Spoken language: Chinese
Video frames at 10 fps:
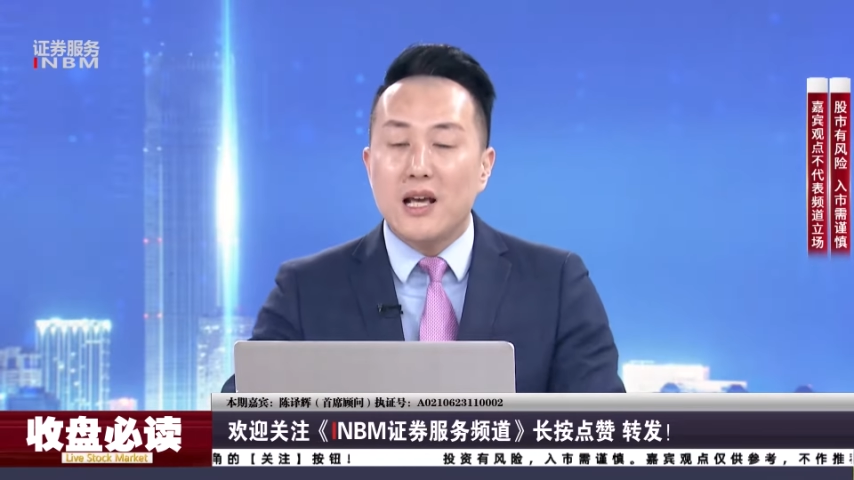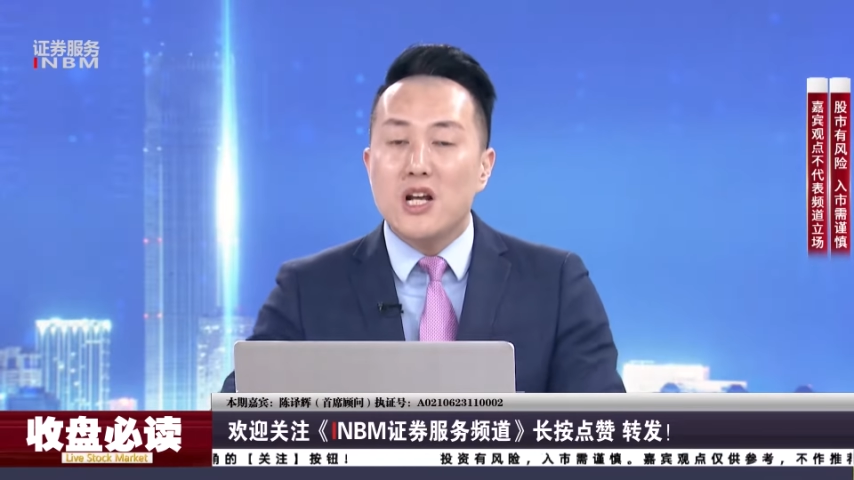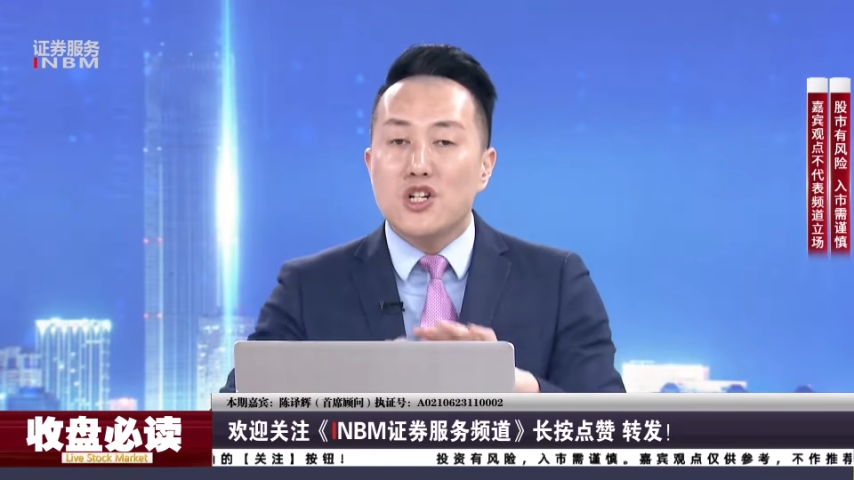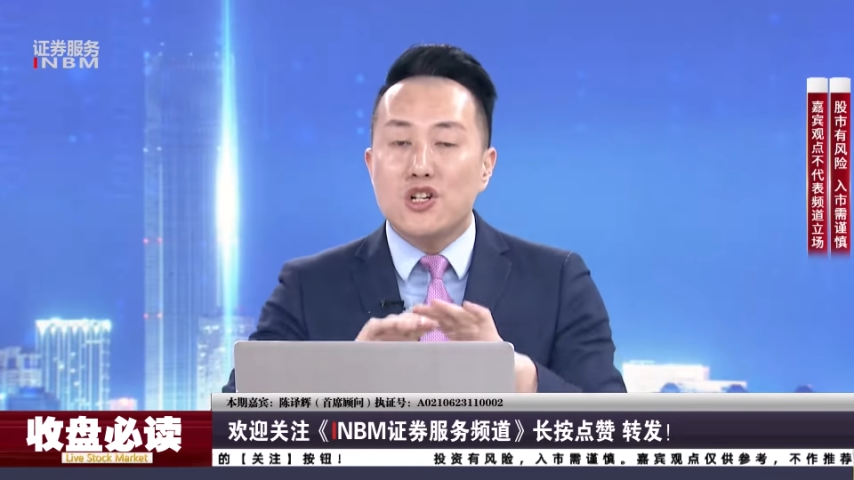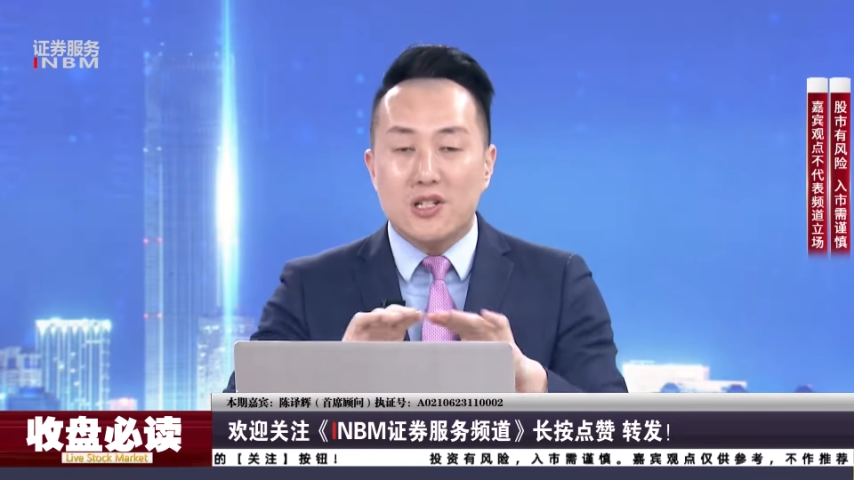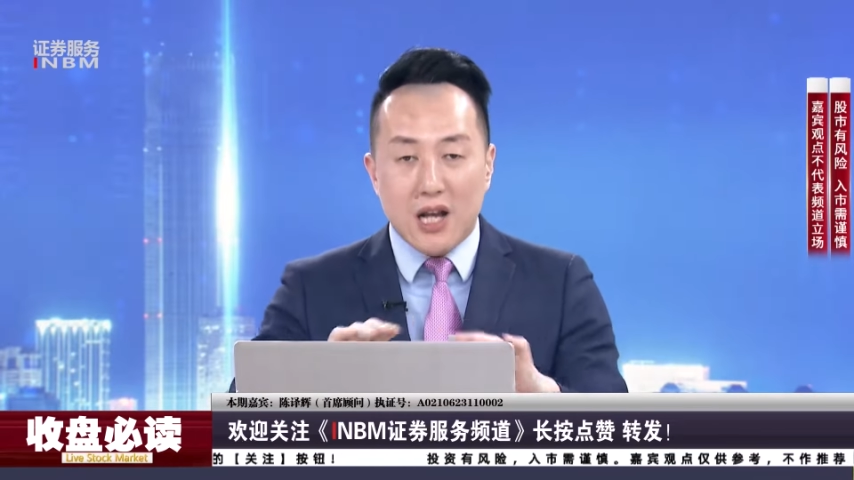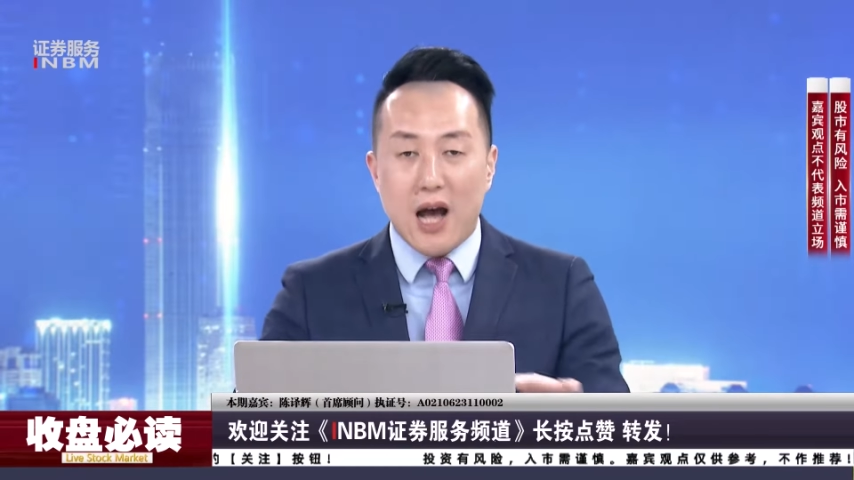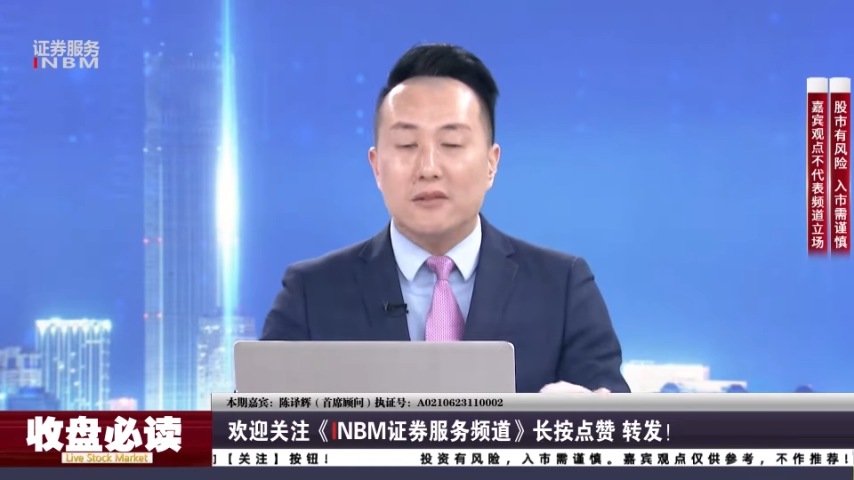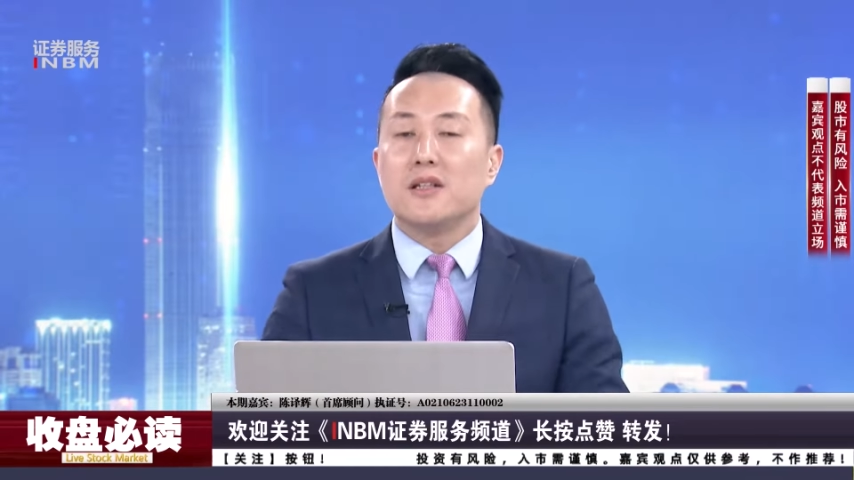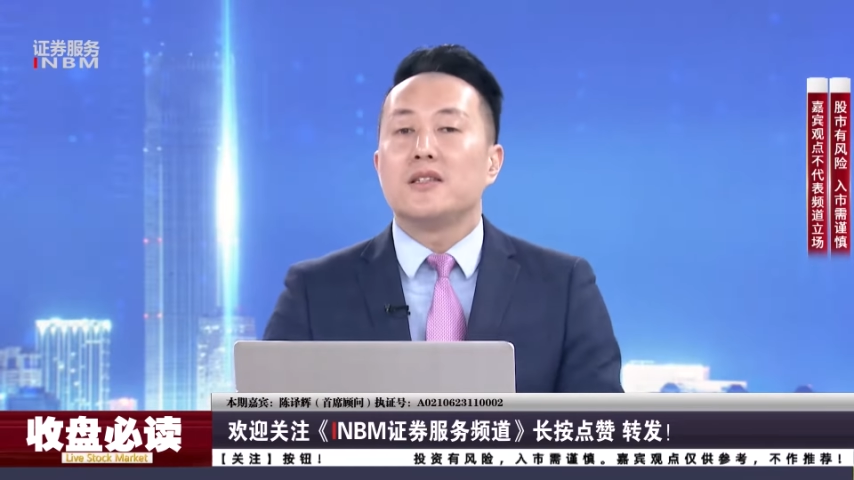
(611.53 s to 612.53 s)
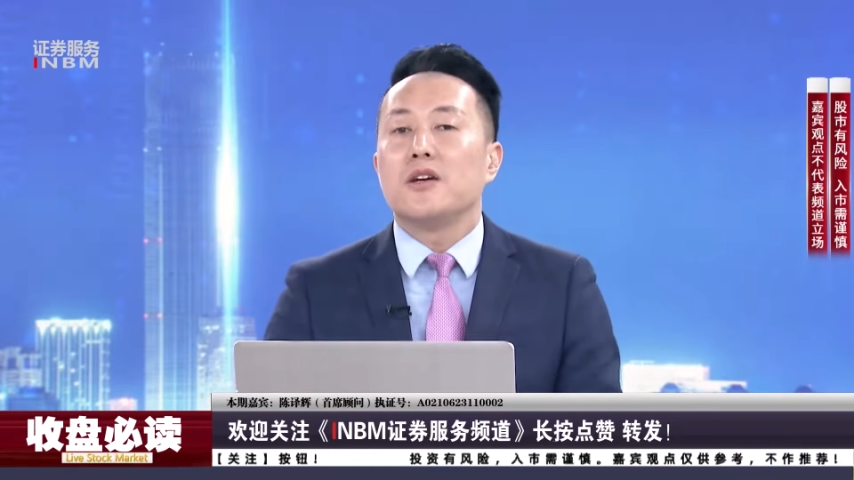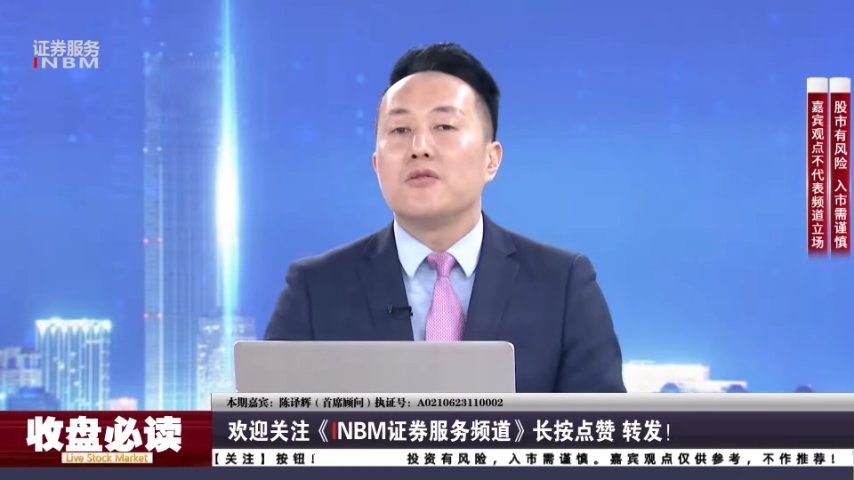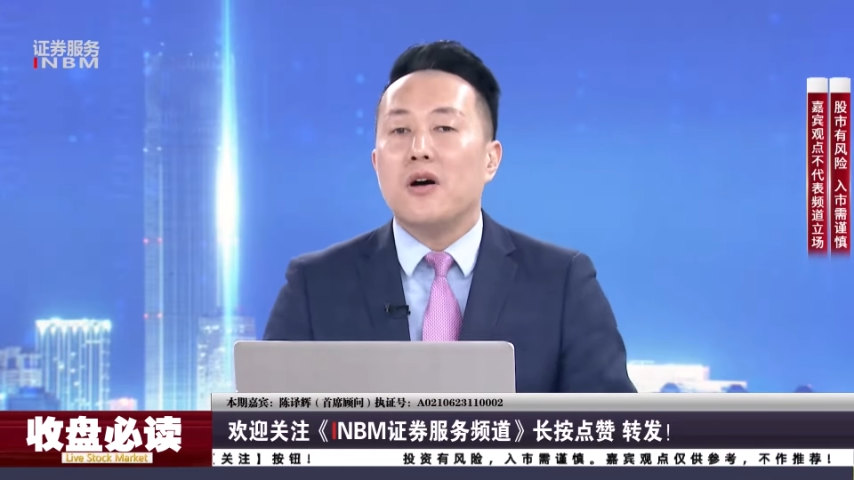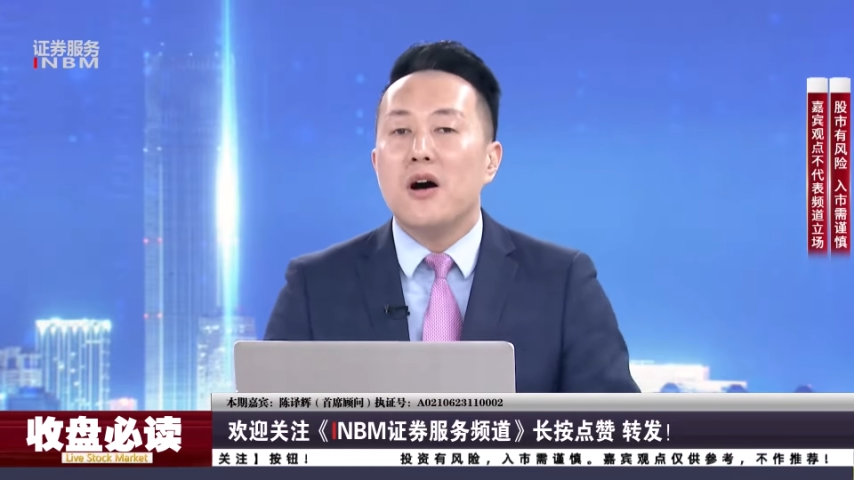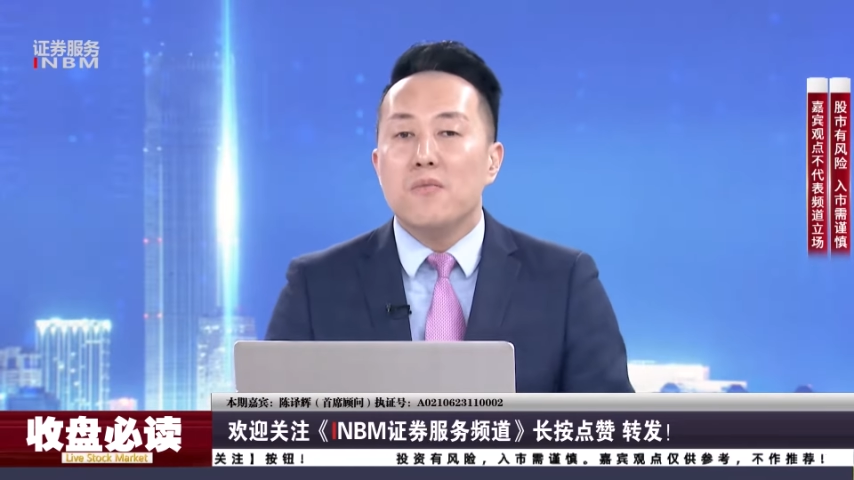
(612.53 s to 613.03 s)
待市场的结
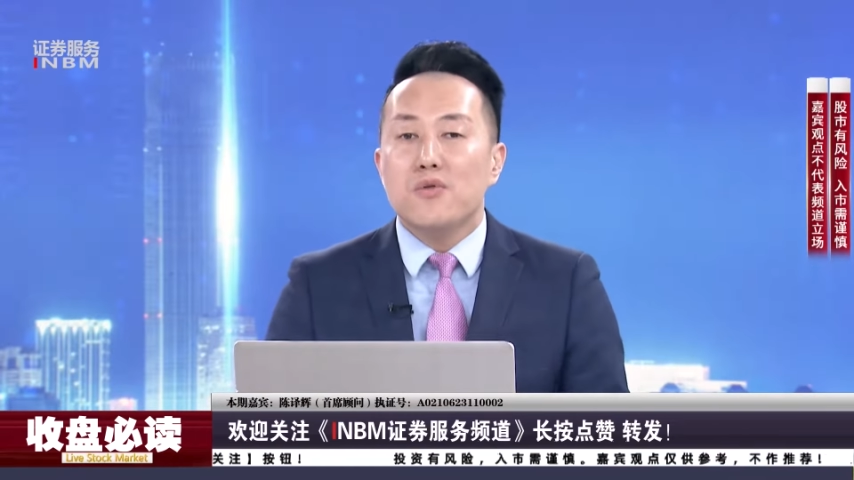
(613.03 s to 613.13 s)
果，